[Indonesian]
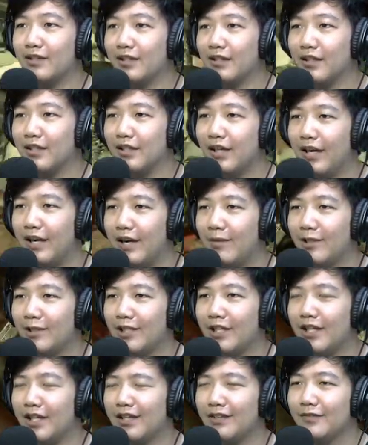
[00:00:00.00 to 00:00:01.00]
Keren amat
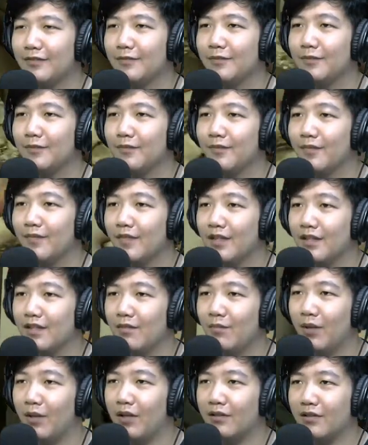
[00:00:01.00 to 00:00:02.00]
anjir.
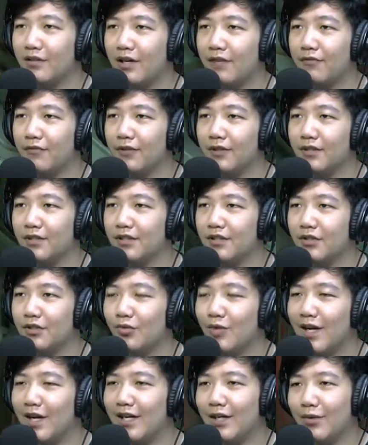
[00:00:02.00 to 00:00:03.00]
Pulse rifles.
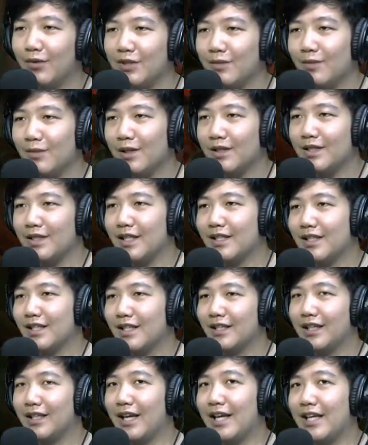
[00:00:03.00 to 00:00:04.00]
Suka nih gue sama
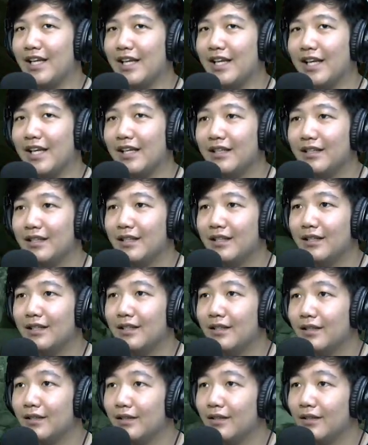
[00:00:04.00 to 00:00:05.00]
senjata-senjata kayak gini ya.
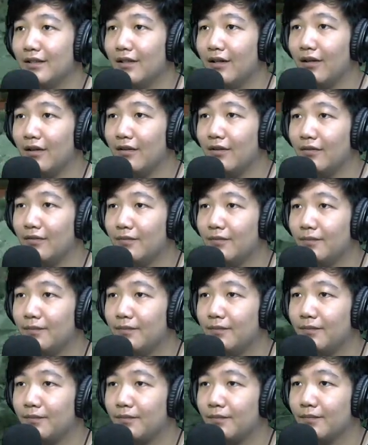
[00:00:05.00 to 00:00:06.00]

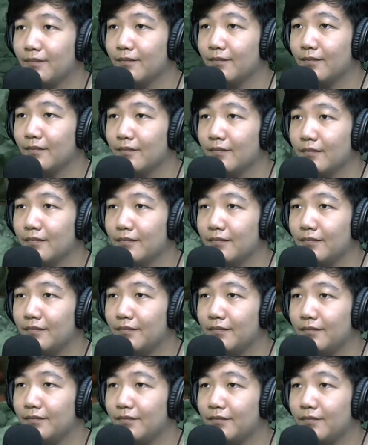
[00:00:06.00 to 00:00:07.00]
How
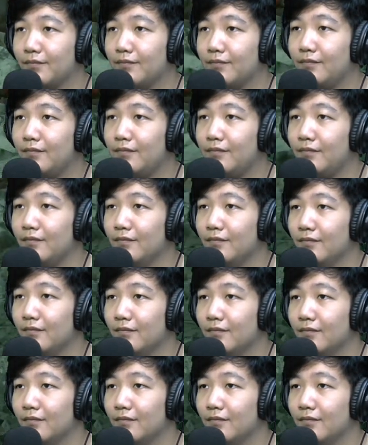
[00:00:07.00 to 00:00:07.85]
many bullets are